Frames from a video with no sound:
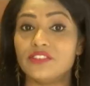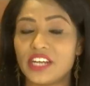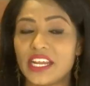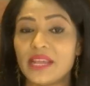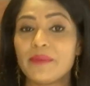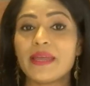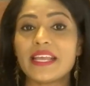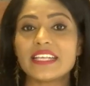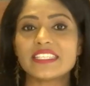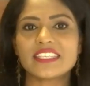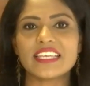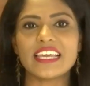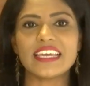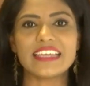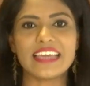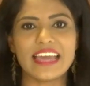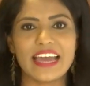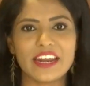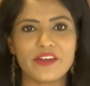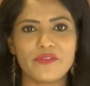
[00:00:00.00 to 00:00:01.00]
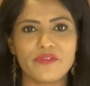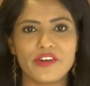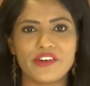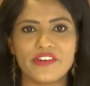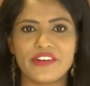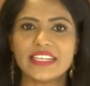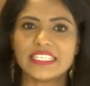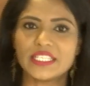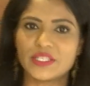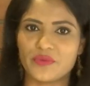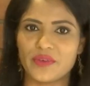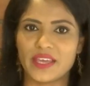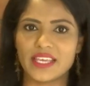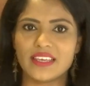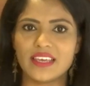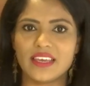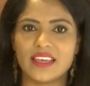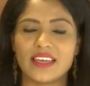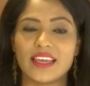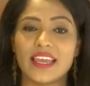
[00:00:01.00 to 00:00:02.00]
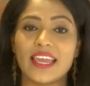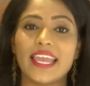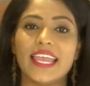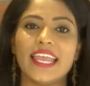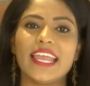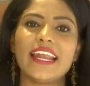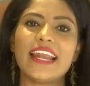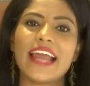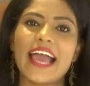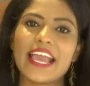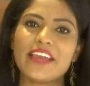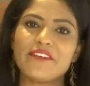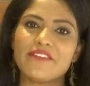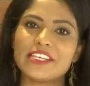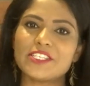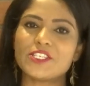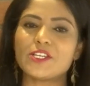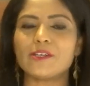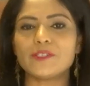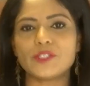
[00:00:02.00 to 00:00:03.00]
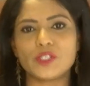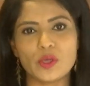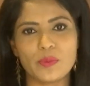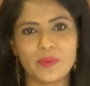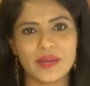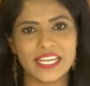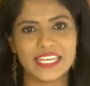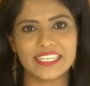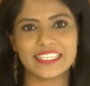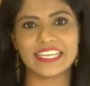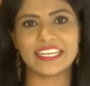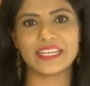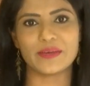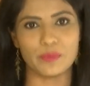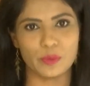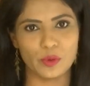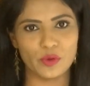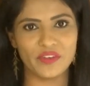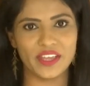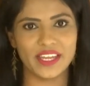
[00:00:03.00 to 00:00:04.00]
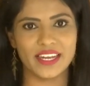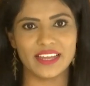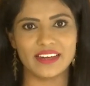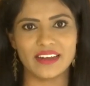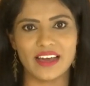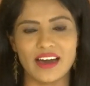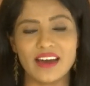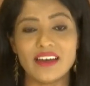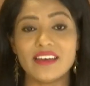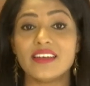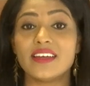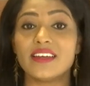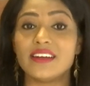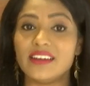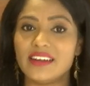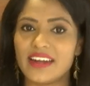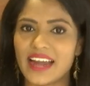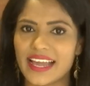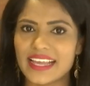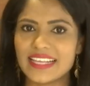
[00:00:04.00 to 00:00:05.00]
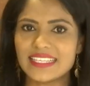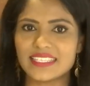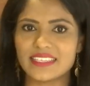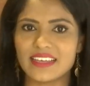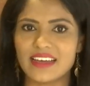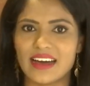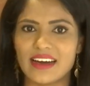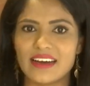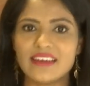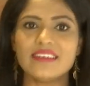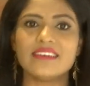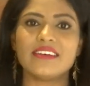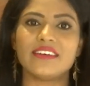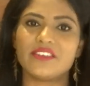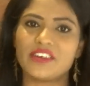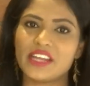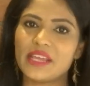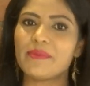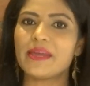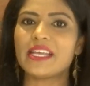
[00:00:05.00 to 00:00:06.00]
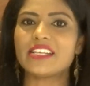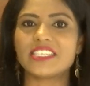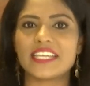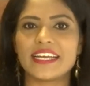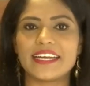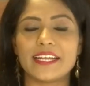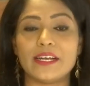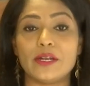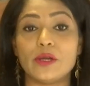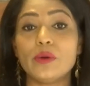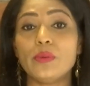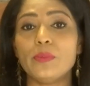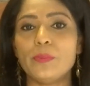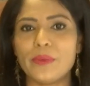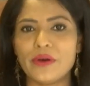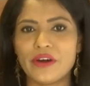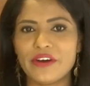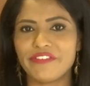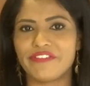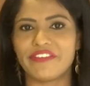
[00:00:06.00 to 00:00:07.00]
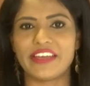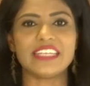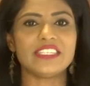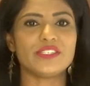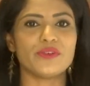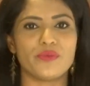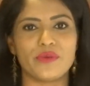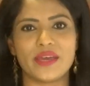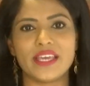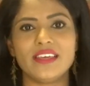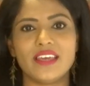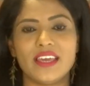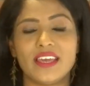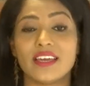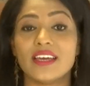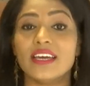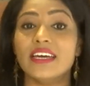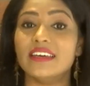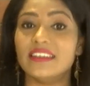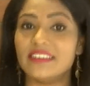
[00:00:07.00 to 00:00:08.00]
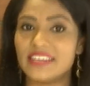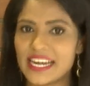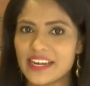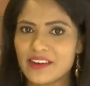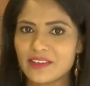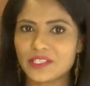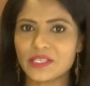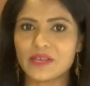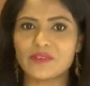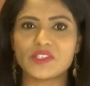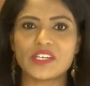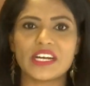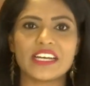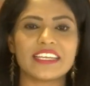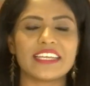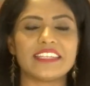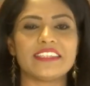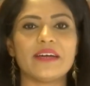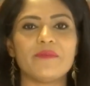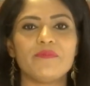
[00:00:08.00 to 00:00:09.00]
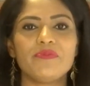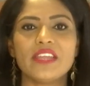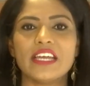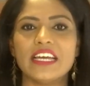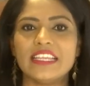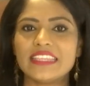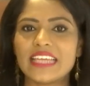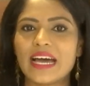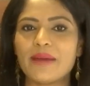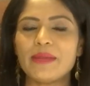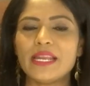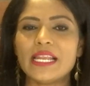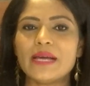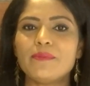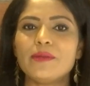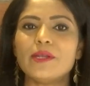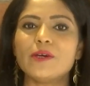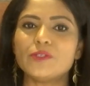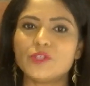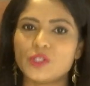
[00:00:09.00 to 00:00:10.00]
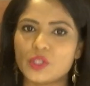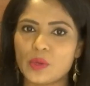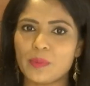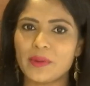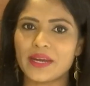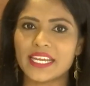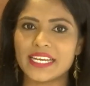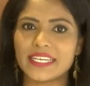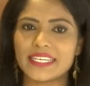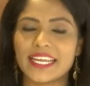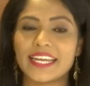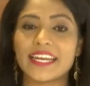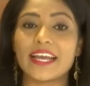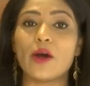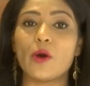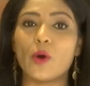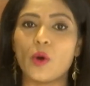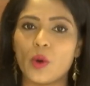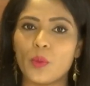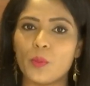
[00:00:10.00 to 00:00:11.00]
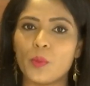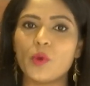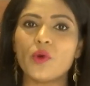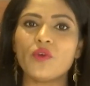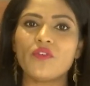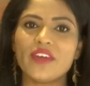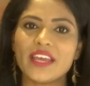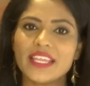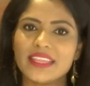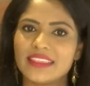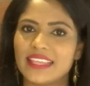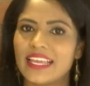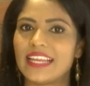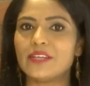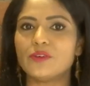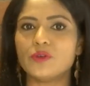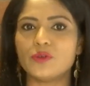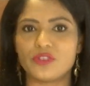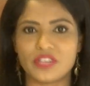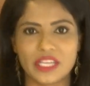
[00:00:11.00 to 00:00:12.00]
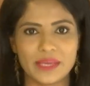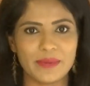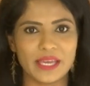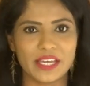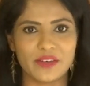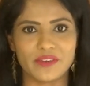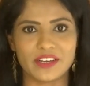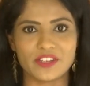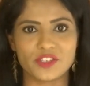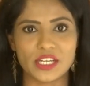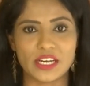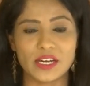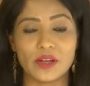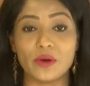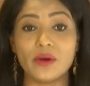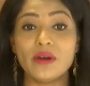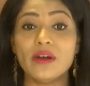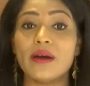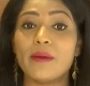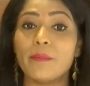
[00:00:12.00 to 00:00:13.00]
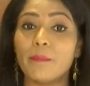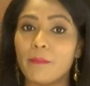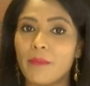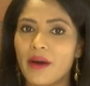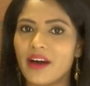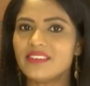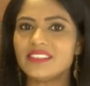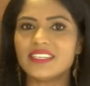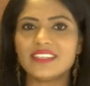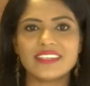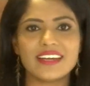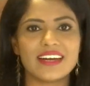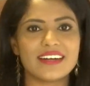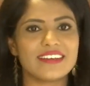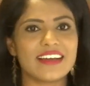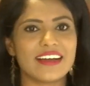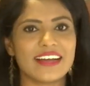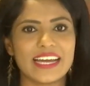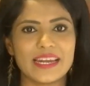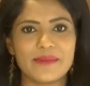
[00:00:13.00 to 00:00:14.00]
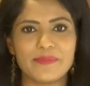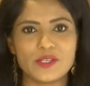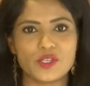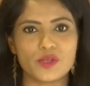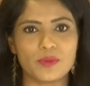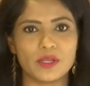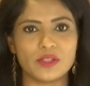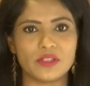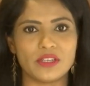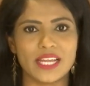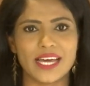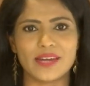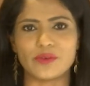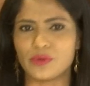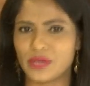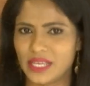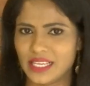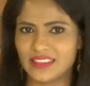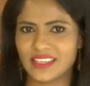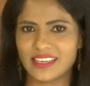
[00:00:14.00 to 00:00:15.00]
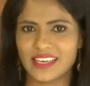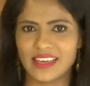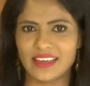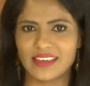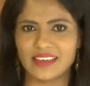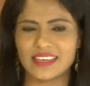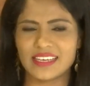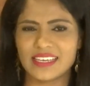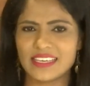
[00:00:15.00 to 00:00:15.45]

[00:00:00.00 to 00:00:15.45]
రీమేక్స్కి క్యారఫ్ అడ్రస్ వెంకీ ఏ లాంగ్వేజ్లో సూపర్ హిట్ అయిన మూవీనైనా నైస్గా రీమేక్ చేయడంలో పర్ఫెక్ట్ వెంకీ రెండు సంవత్సరాల క్రితం తమిళంలో సూపర్ హిట్ అయిన ఓ మూవీ తెలుగు రీమేక్ లో మోడర్న్ గా కనిపించబోతున్నారు ఇంతకీ